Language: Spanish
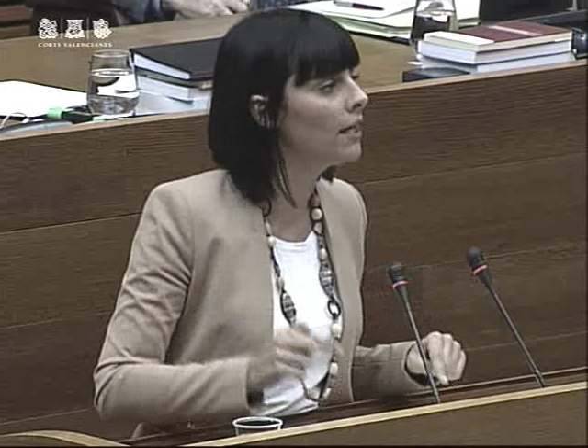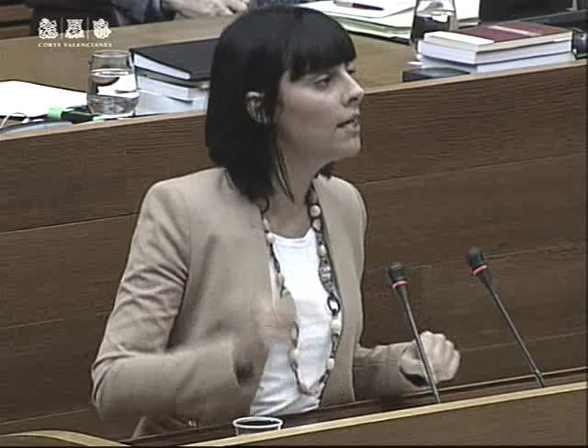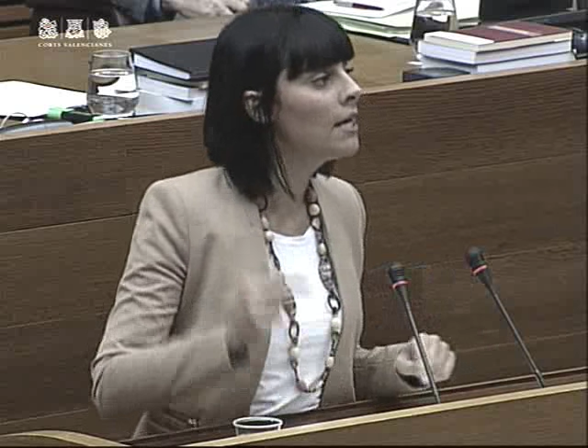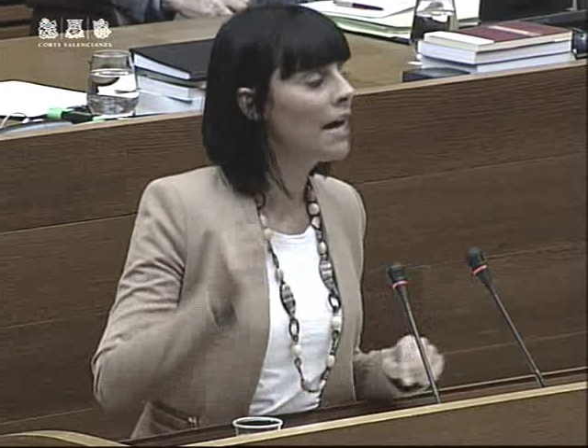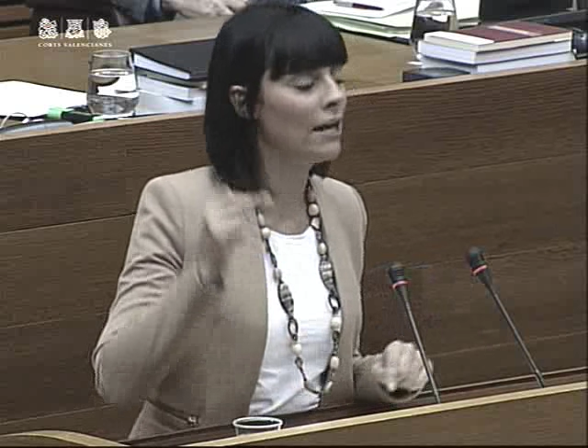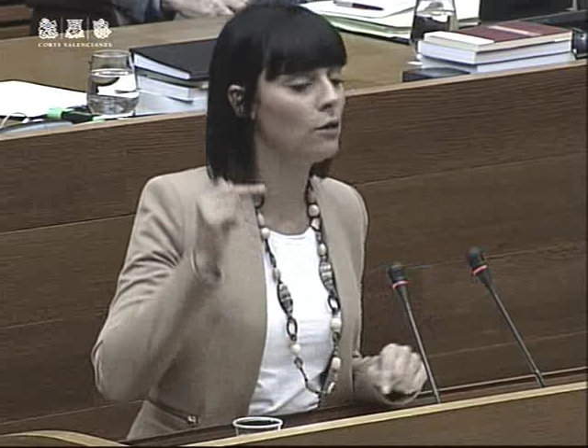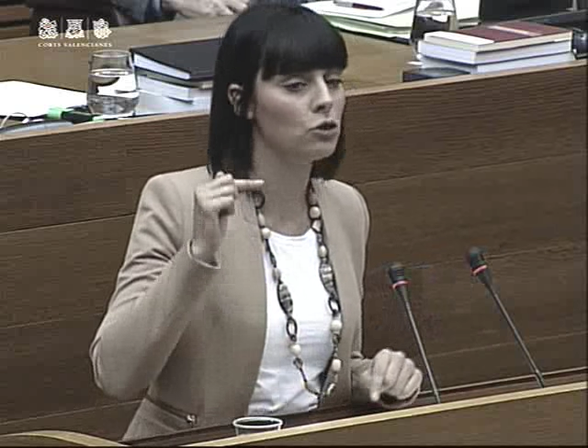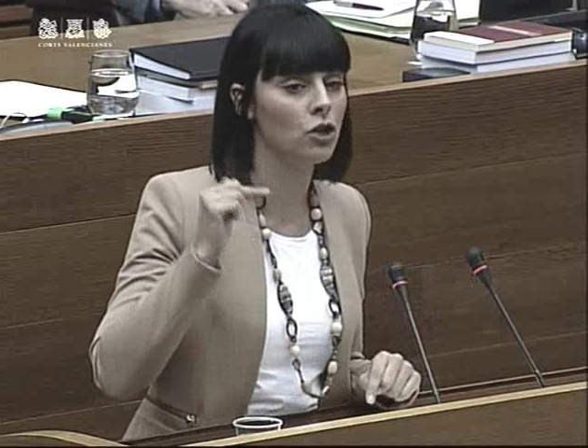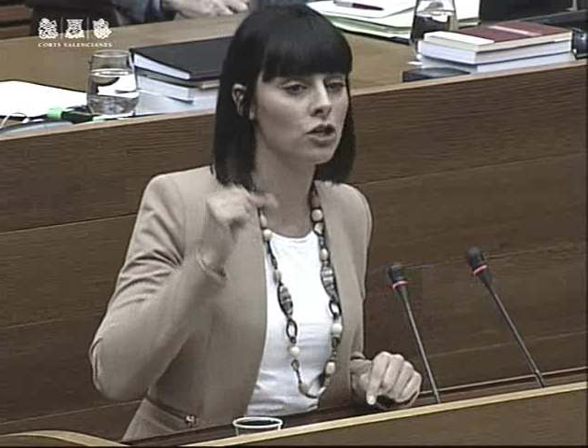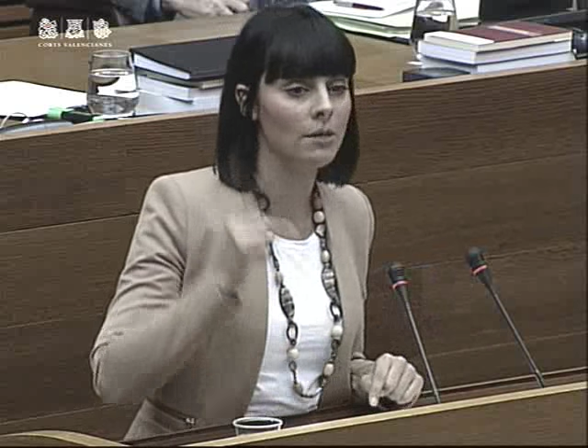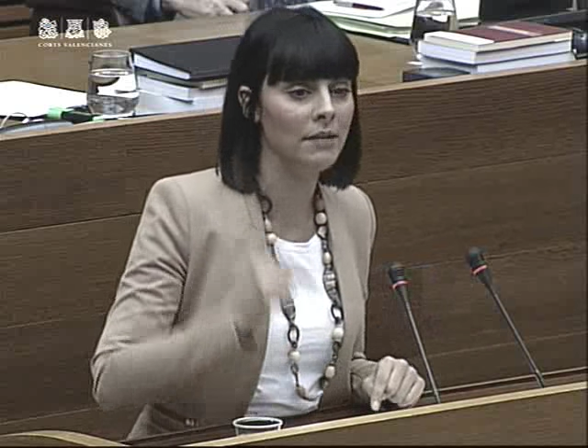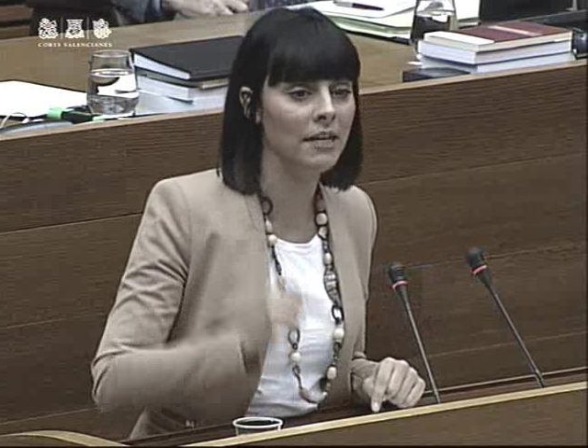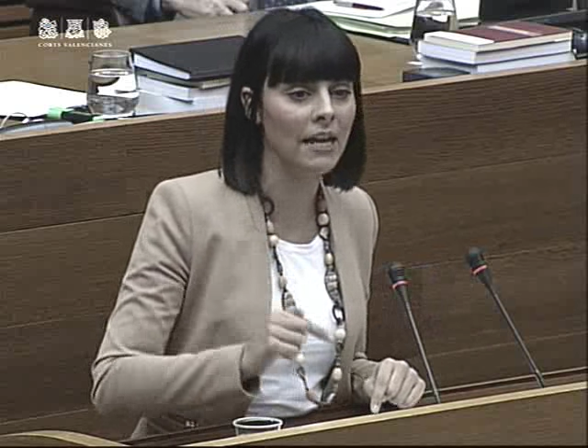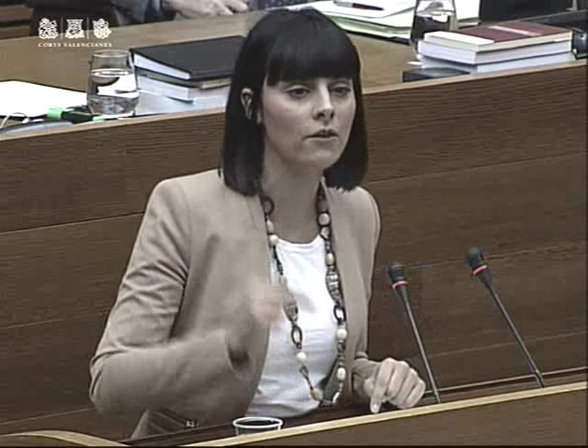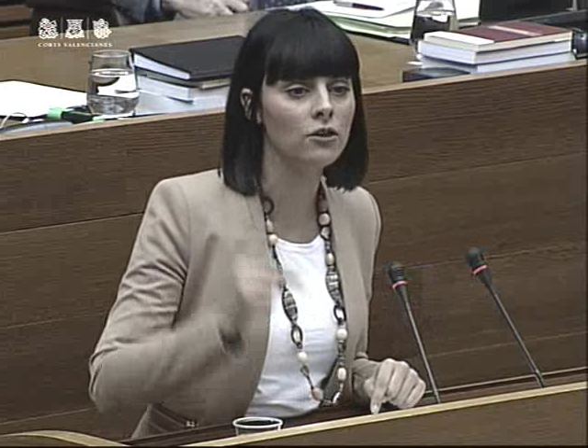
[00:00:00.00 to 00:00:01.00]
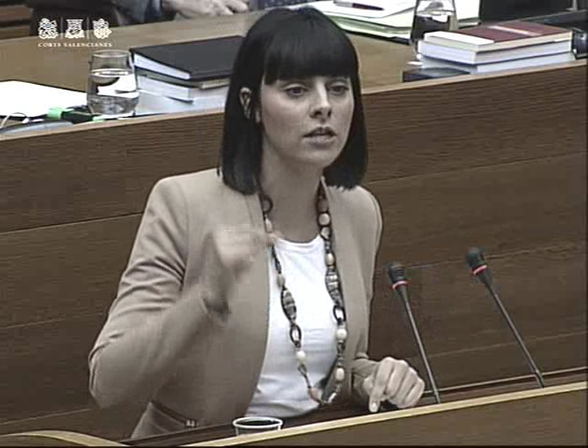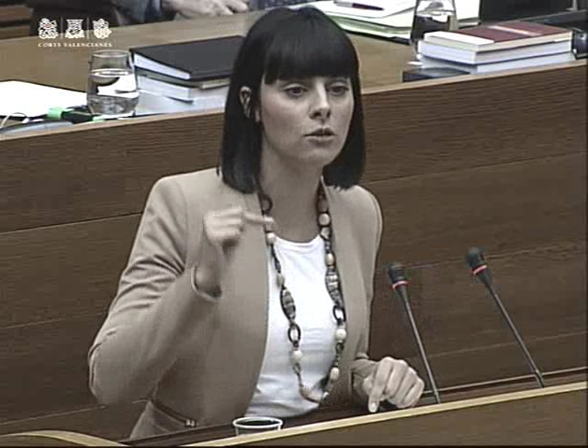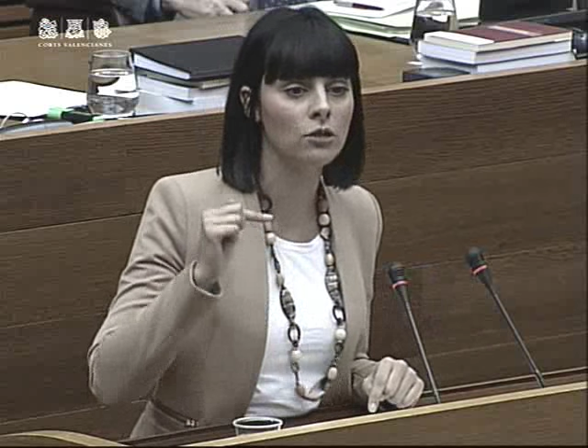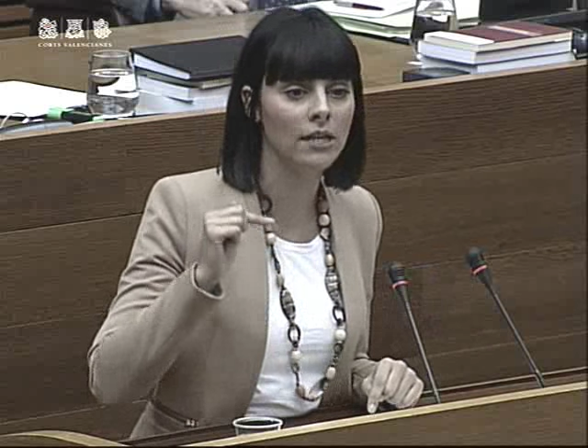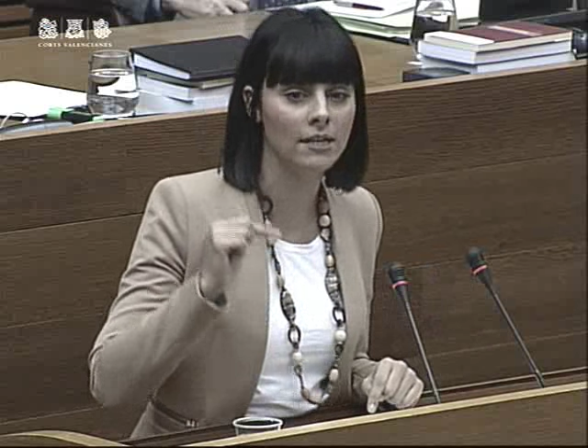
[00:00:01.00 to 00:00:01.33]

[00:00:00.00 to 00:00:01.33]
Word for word: a nuestros emigrados y a nuestras